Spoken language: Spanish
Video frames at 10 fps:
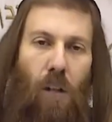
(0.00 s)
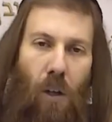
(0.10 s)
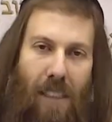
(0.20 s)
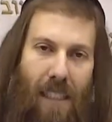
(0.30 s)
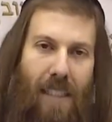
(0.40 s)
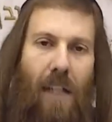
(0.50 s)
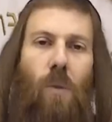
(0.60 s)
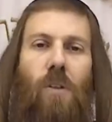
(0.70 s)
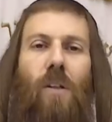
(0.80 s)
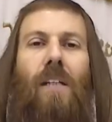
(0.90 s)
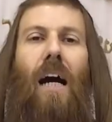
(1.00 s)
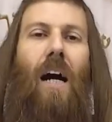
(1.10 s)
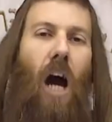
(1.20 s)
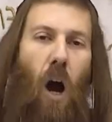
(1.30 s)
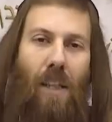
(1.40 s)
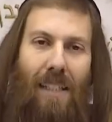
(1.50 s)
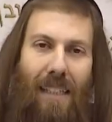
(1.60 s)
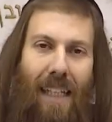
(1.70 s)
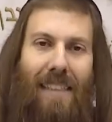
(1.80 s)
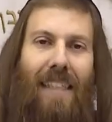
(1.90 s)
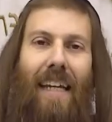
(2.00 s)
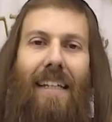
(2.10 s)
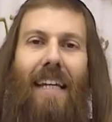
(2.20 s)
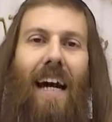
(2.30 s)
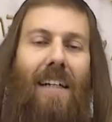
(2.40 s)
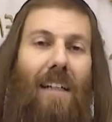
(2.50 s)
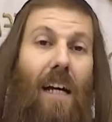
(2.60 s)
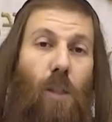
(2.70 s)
hoy es el segundo día, hoy es el tercer día,